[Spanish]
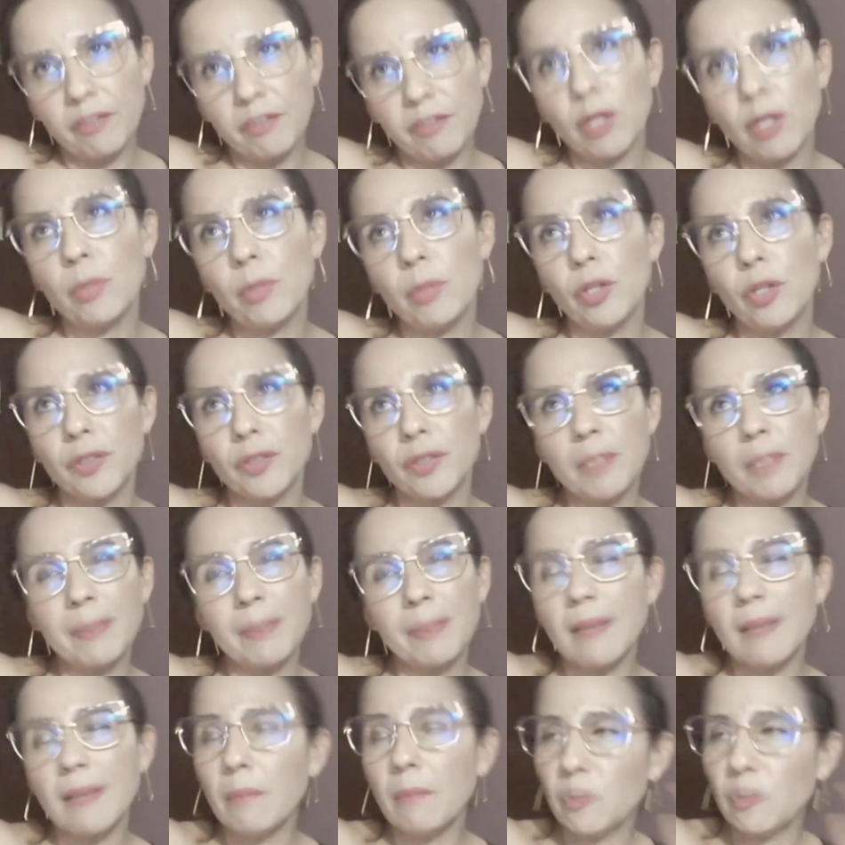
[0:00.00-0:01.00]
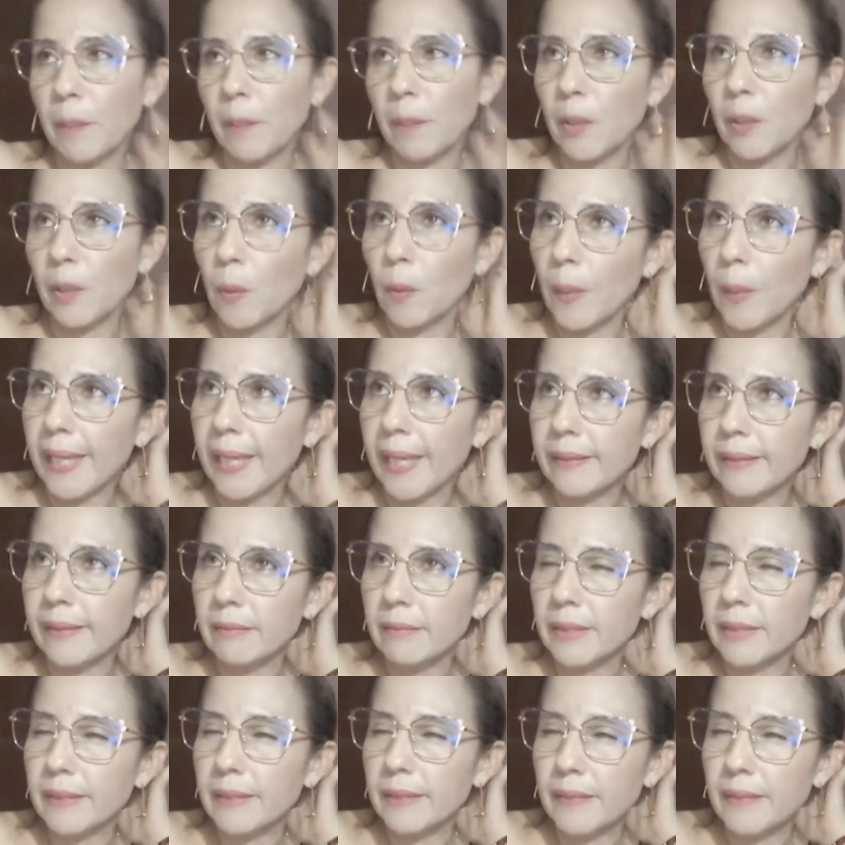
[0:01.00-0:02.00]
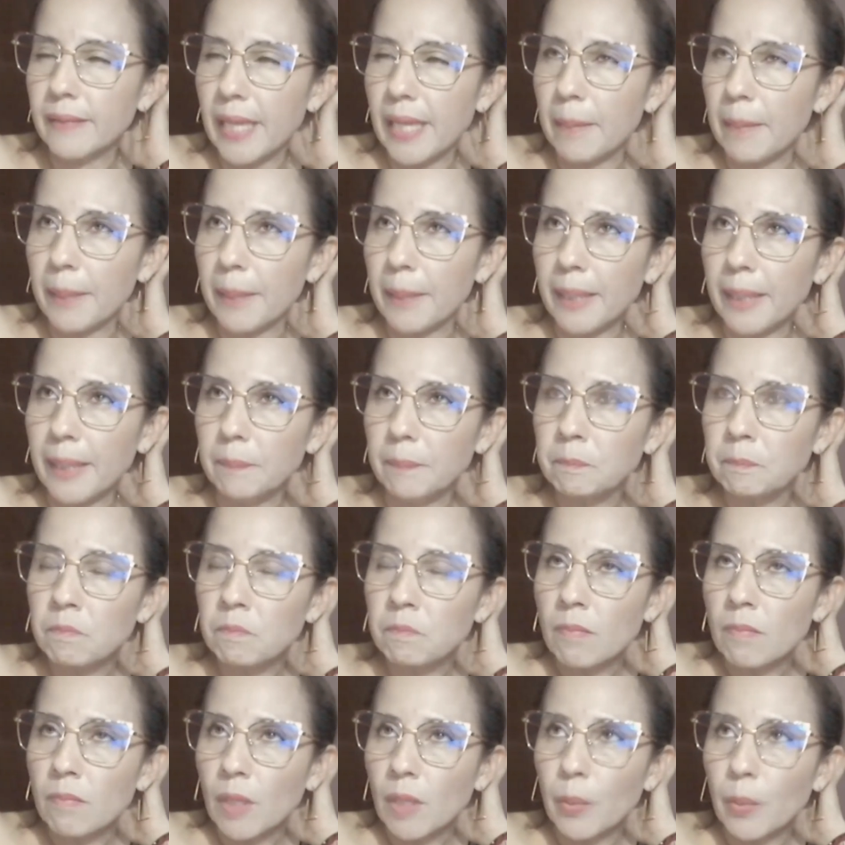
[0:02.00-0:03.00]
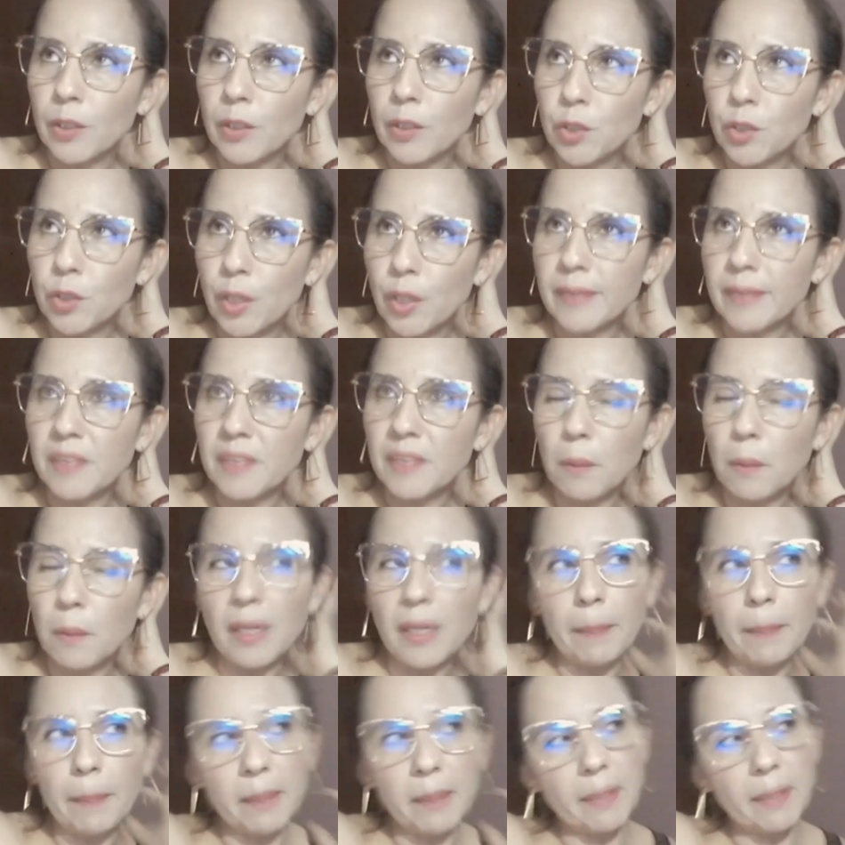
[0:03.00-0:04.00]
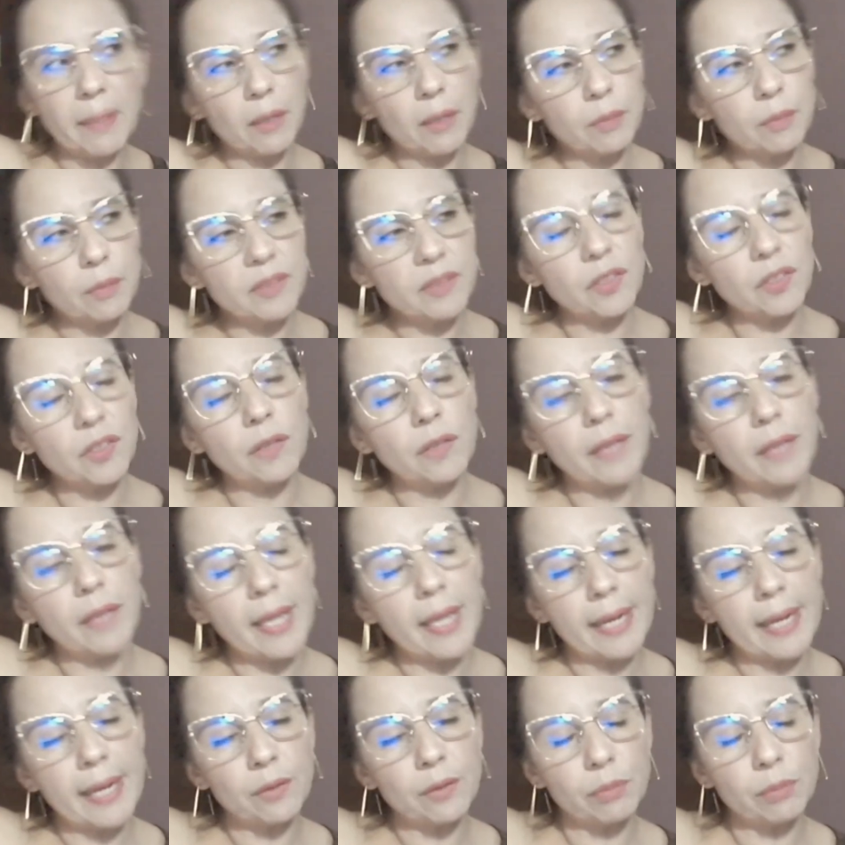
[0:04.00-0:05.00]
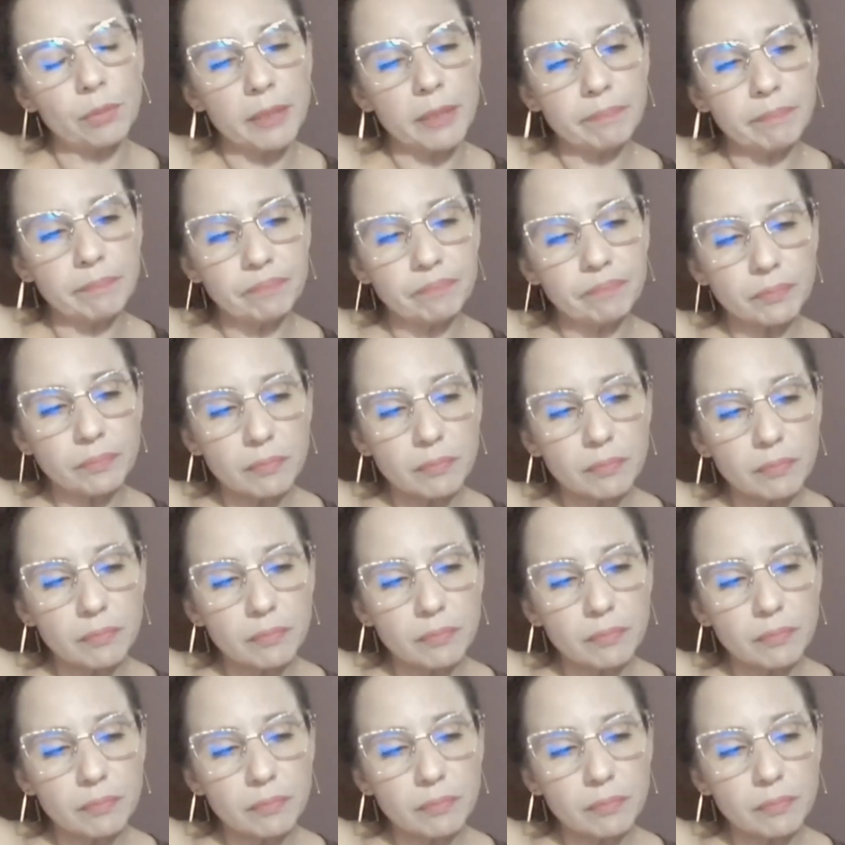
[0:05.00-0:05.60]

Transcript: así fue como nosotros empezamos, pero en diciembre, cuando yo recibo la primera comisión de Atomy,